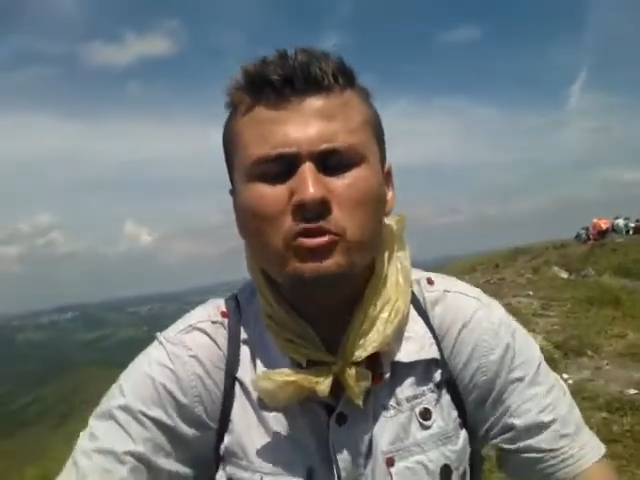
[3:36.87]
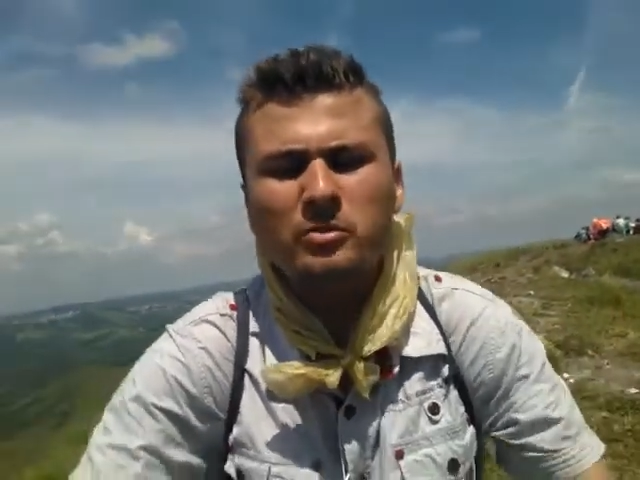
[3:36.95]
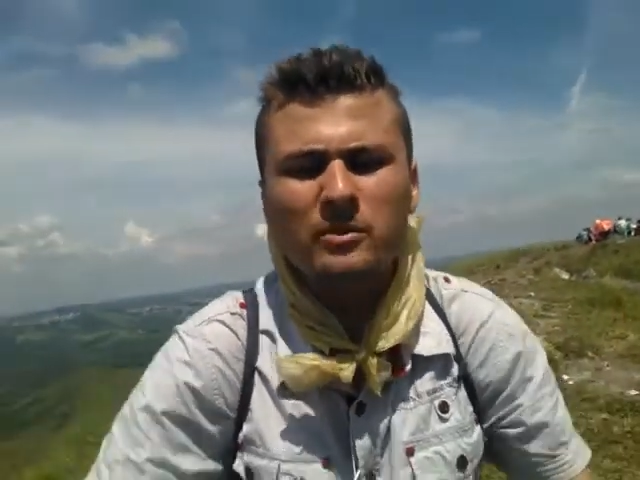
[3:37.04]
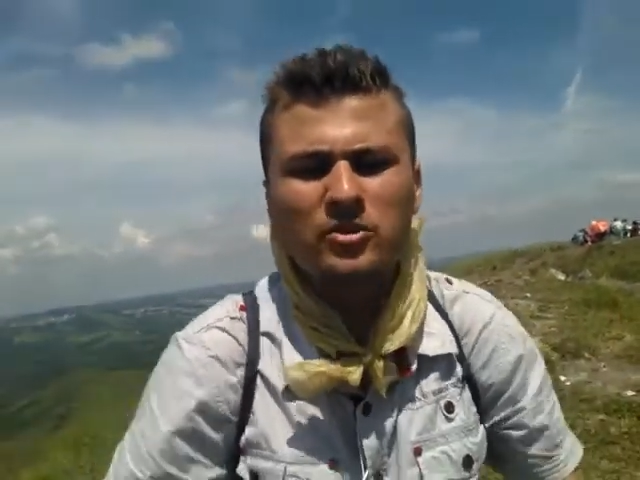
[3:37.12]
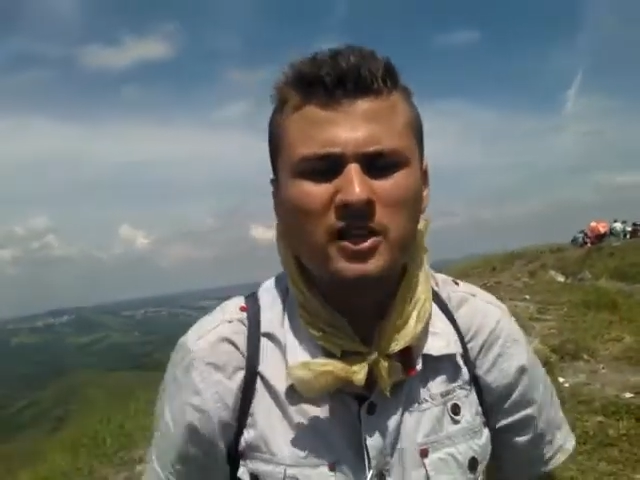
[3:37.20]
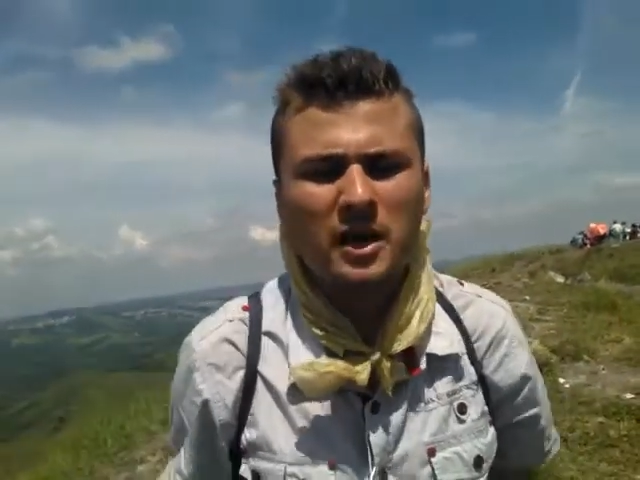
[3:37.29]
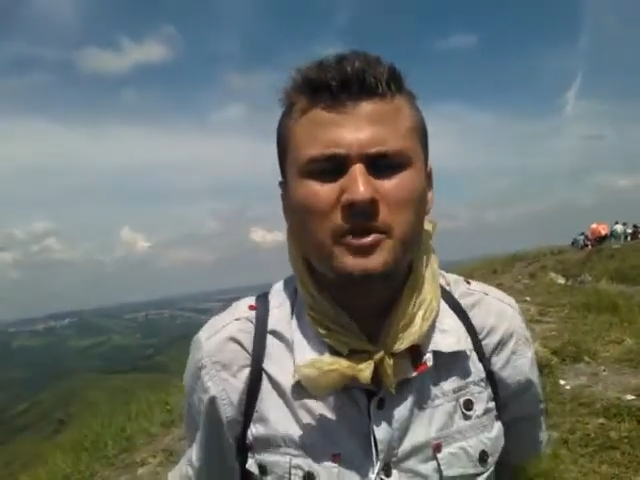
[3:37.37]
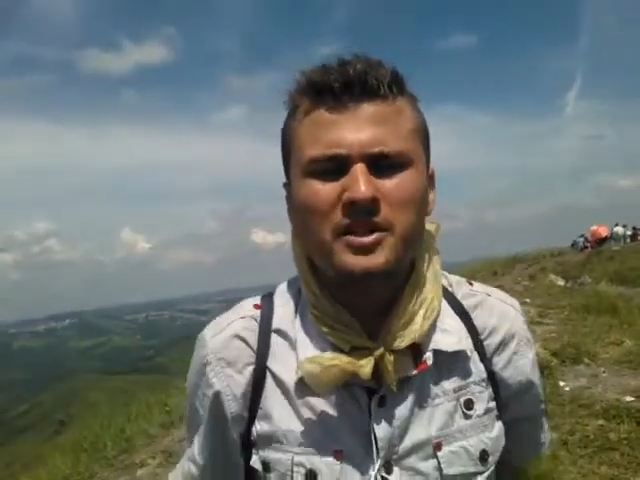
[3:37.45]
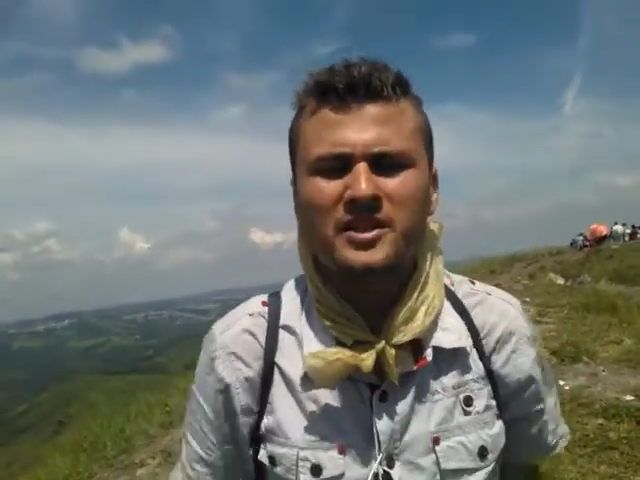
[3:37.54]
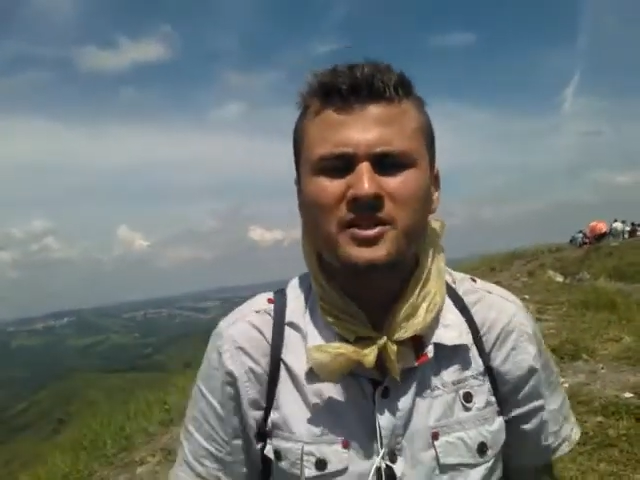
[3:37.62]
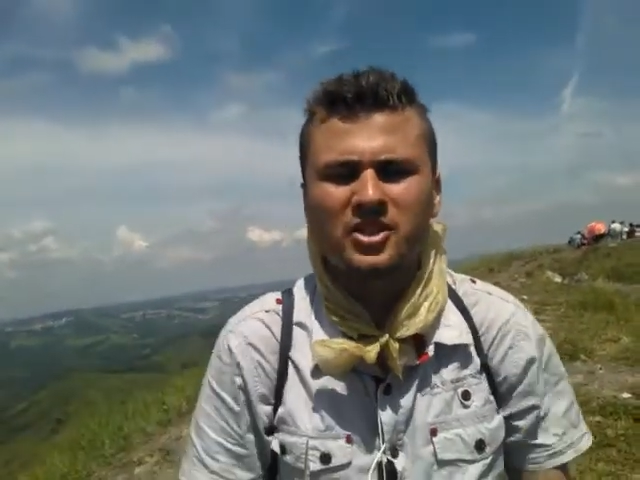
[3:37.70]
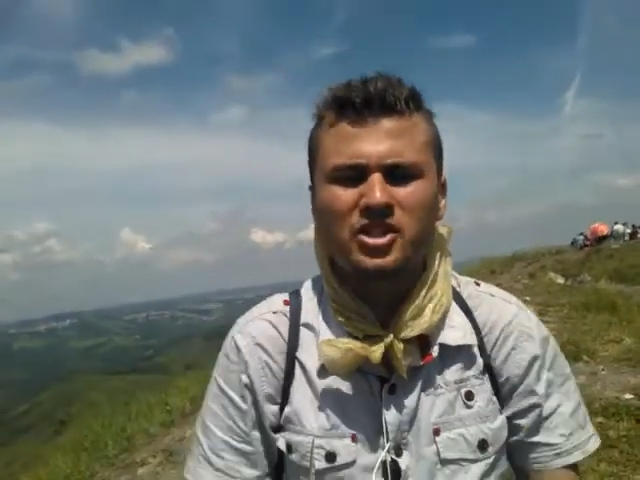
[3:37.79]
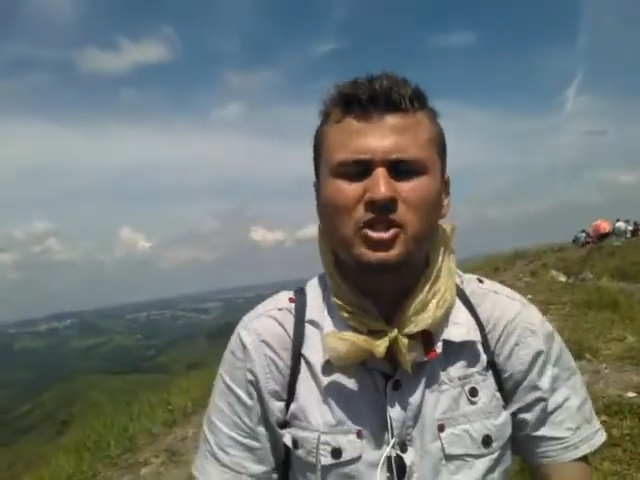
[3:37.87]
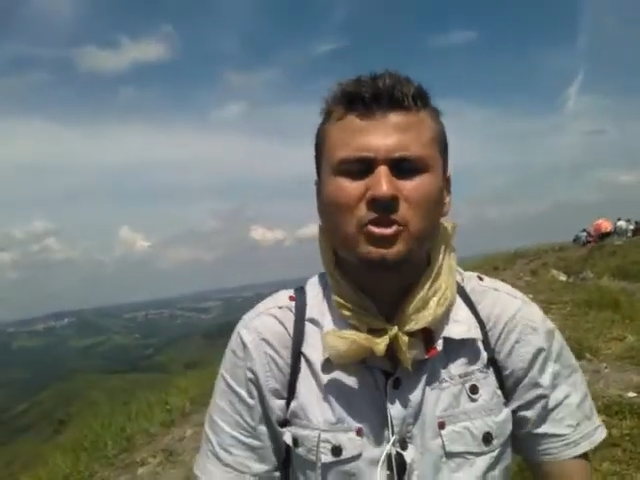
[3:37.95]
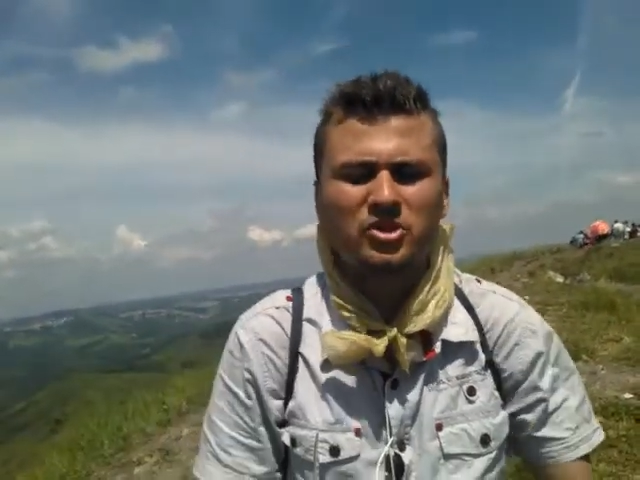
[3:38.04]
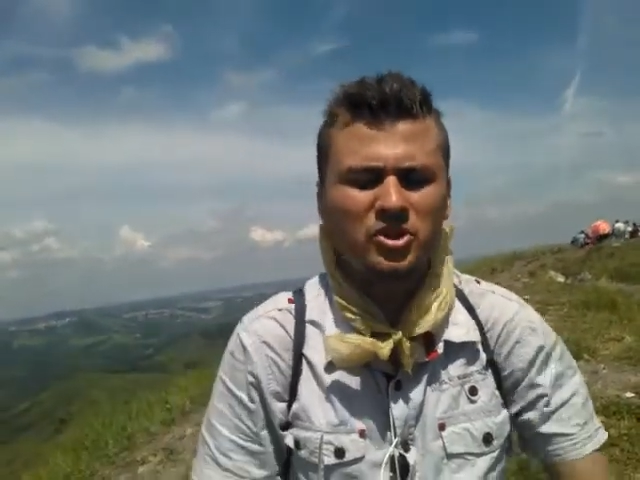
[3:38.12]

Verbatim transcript: para buscar a presença de Deus.